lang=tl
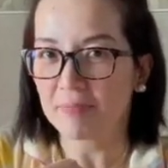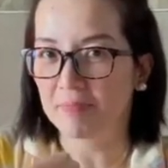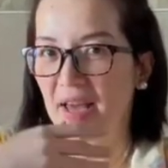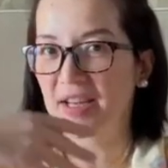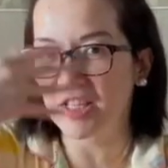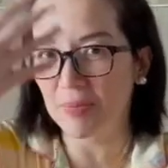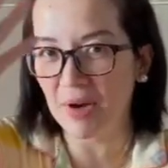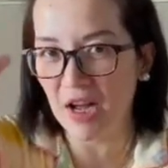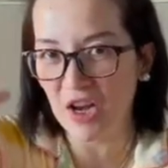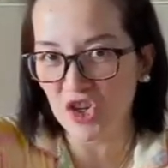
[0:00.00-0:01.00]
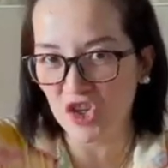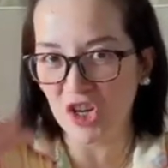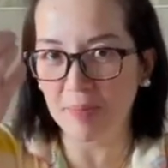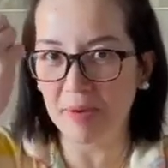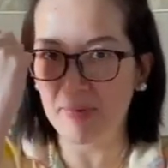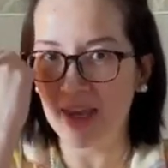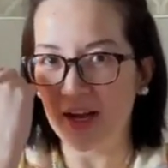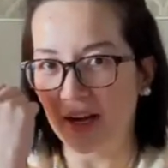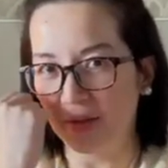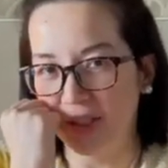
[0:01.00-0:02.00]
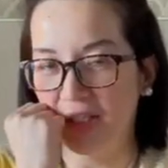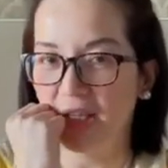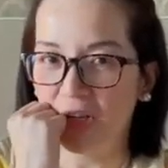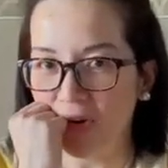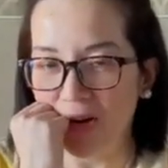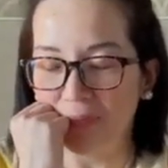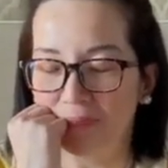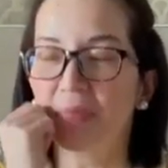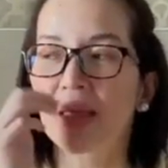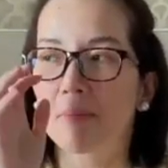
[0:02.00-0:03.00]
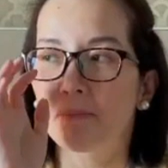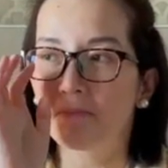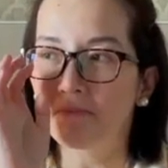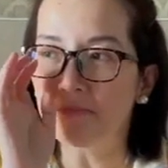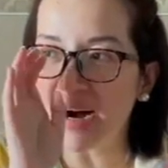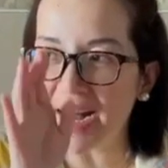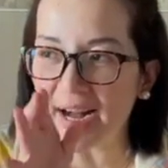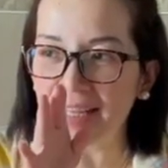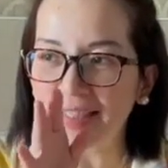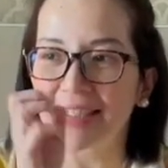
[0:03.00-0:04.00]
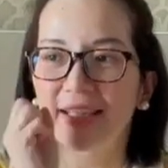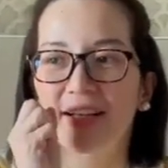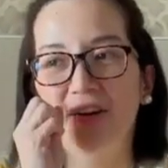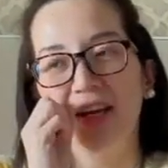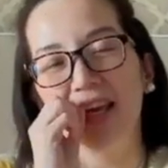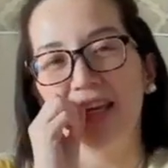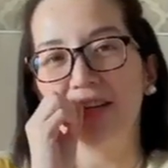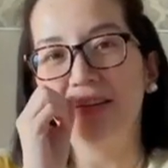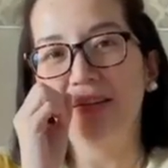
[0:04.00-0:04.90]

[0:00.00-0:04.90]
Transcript: para sa mga Shopee Pay accounts ninyo. But, okay,